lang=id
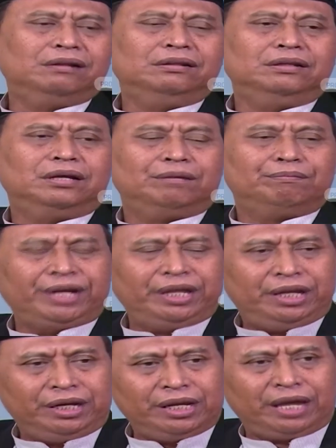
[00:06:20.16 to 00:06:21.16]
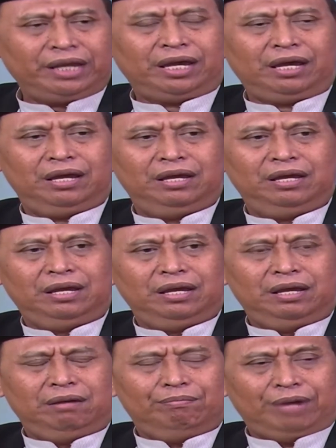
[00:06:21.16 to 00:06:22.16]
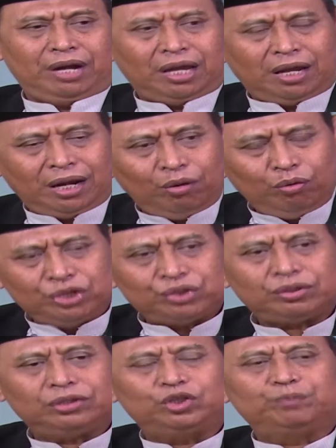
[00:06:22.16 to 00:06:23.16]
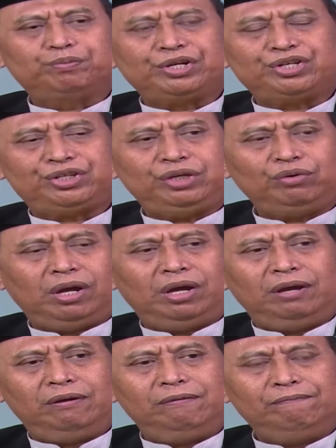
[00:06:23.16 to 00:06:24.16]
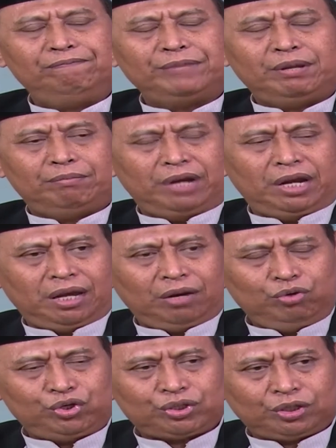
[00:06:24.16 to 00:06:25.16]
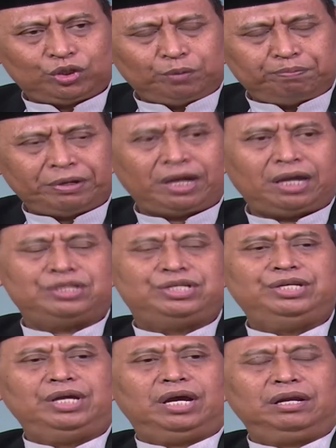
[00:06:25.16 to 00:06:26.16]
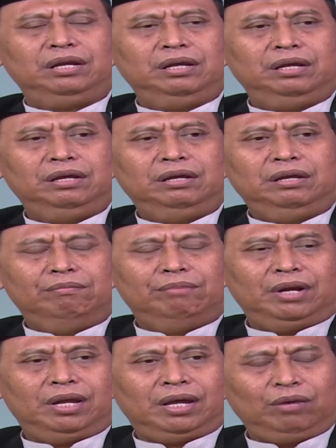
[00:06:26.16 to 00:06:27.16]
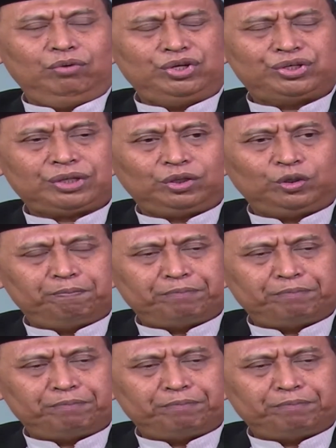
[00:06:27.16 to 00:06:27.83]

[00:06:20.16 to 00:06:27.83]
Allah beri hidayah melalui suatu peristiwa, melalui suatu pengajian, melalui satu